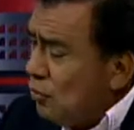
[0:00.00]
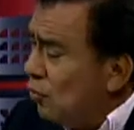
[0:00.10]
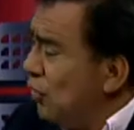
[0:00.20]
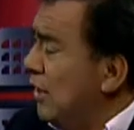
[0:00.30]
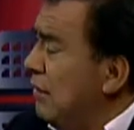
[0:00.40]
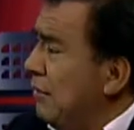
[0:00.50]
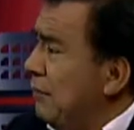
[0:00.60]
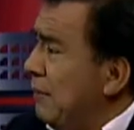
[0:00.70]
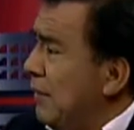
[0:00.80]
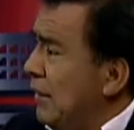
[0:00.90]
hoy día el,
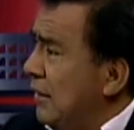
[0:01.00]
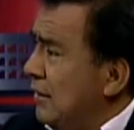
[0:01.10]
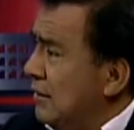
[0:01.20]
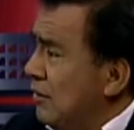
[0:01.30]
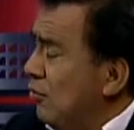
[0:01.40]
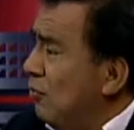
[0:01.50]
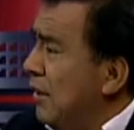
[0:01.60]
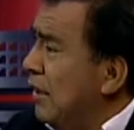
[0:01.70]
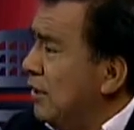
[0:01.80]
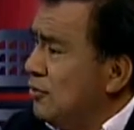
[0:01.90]
papá del señor
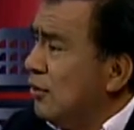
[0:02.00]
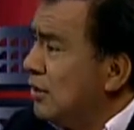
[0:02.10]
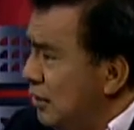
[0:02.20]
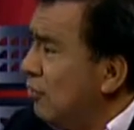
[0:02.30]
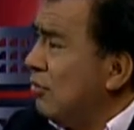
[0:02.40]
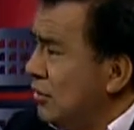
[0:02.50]
Humala ha dicho que sí,